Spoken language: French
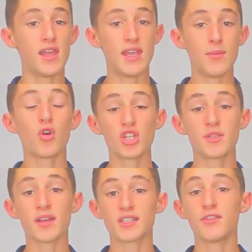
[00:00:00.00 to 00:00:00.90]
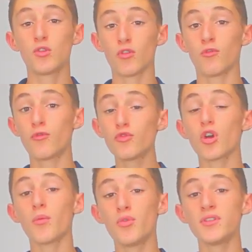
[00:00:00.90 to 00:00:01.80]
Et moi j'espère que cette vidéo vous
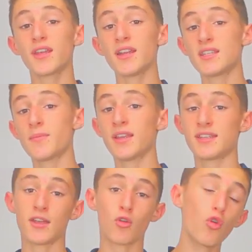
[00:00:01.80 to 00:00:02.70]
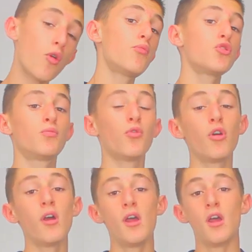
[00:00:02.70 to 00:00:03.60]
aura plu, c'est qu'à n'hésitez pas à laisser un gros pouce bleu.